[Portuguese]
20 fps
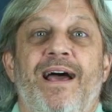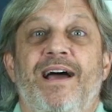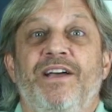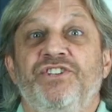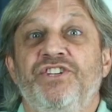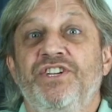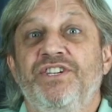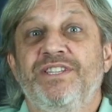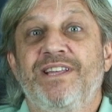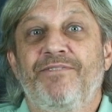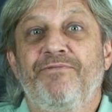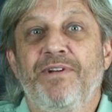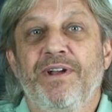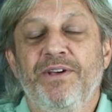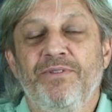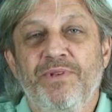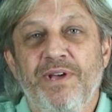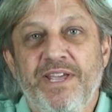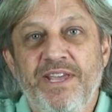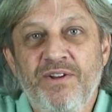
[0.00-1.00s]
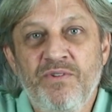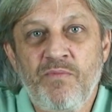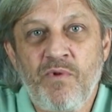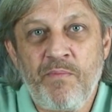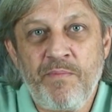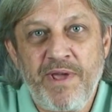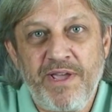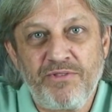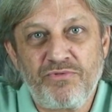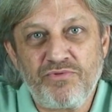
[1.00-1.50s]
A gente está falando aqui no
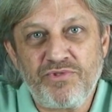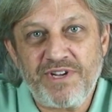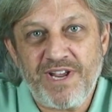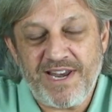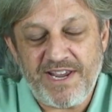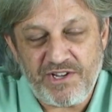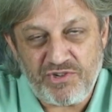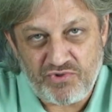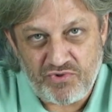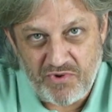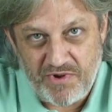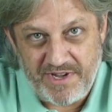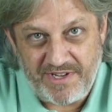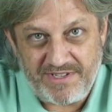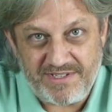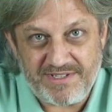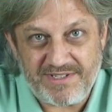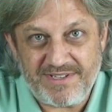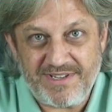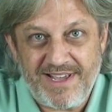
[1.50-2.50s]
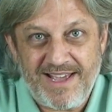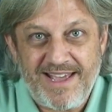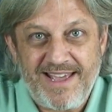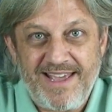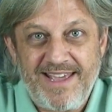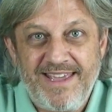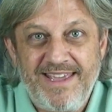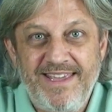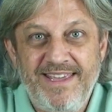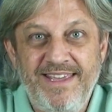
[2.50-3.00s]
momento de eleições
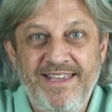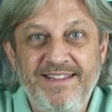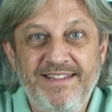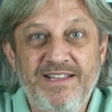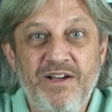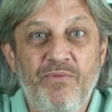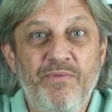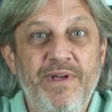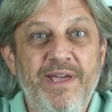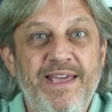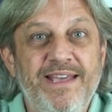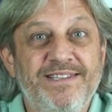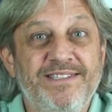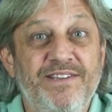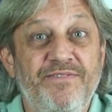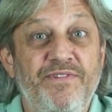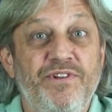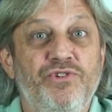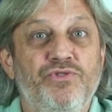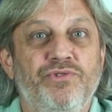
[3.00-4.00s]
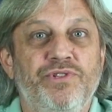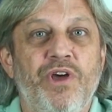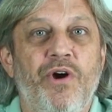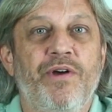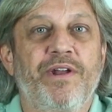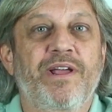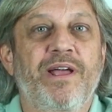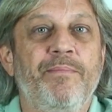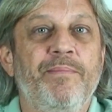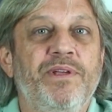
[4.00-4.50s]
e então esse vídeo
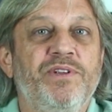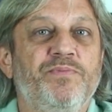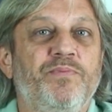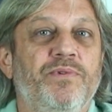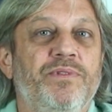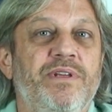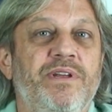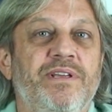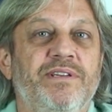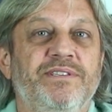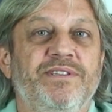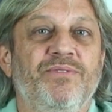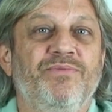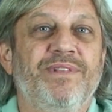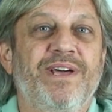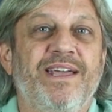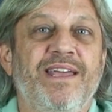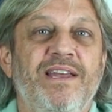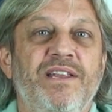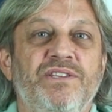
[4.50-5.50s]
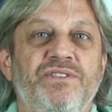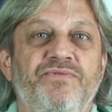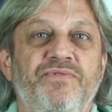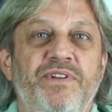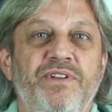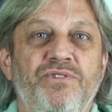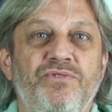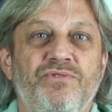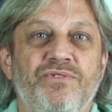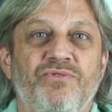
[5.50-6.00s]
teoricamente poderia ser um daqueles
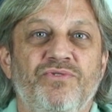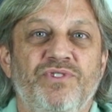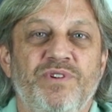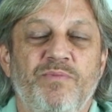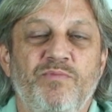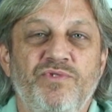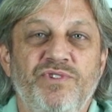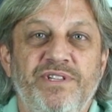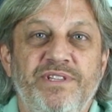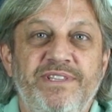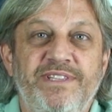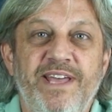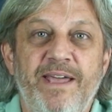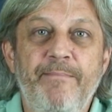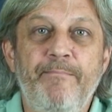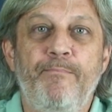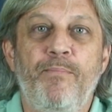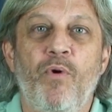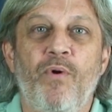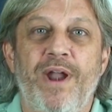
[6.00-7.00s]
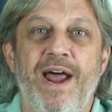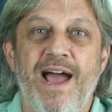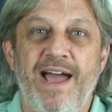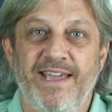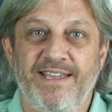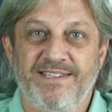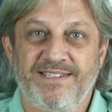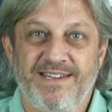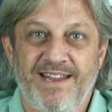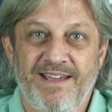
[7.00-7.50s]
vídeos que eu chamo de
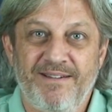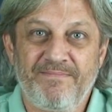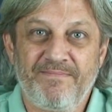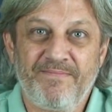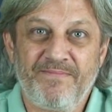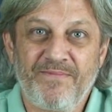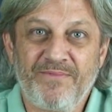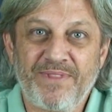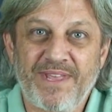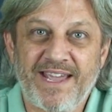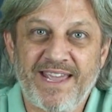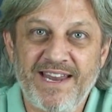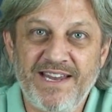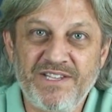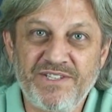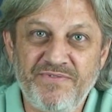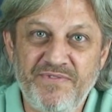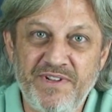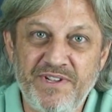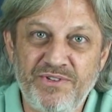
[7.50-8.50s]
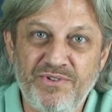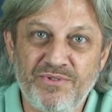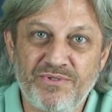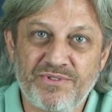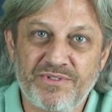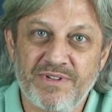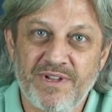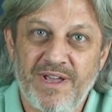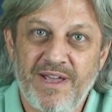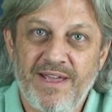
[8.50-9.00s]
temporais, né? Um daqueles
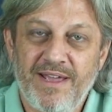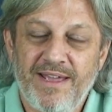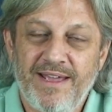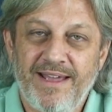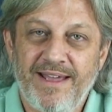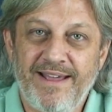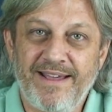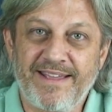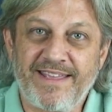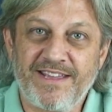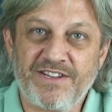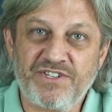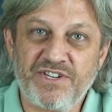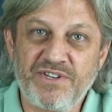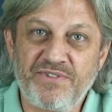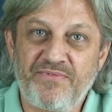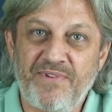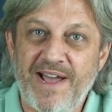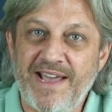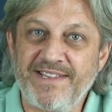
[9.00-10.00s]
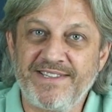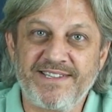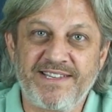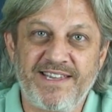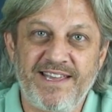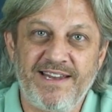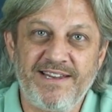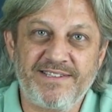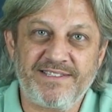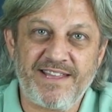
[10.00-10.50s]
vídeos é, que a gente faz e
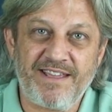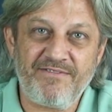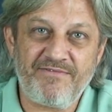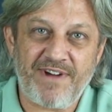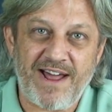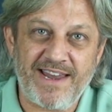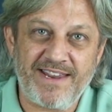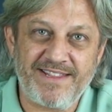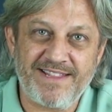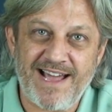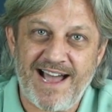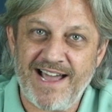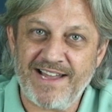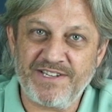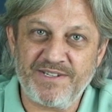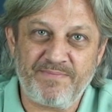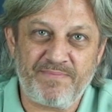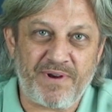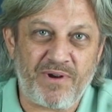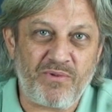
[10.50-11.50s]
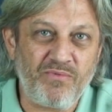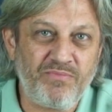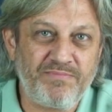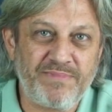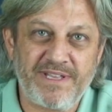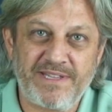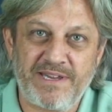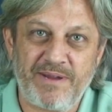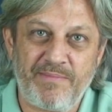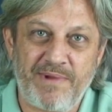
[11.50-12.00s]
que eles têm validade para um
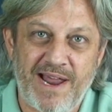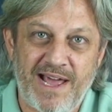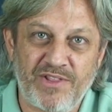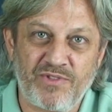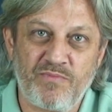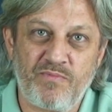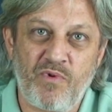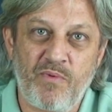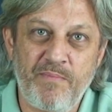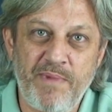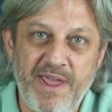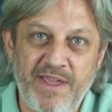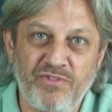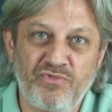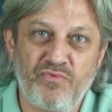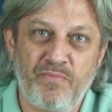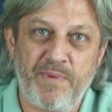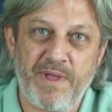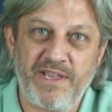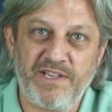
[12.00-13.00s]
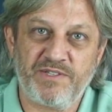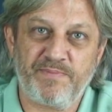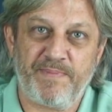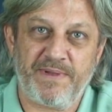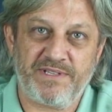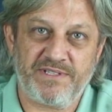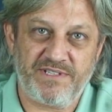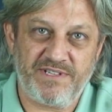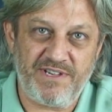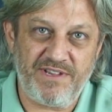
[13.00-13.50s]
determinado momento bem
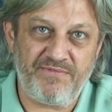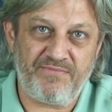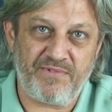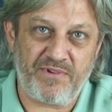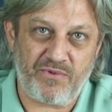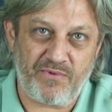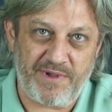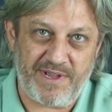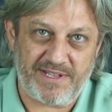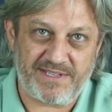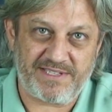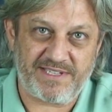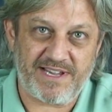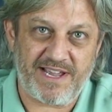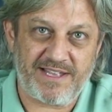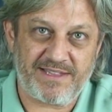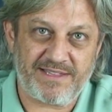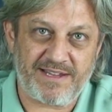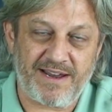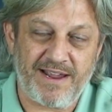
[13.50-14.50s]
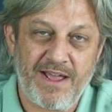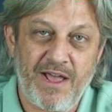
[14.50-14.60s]
específico e etc.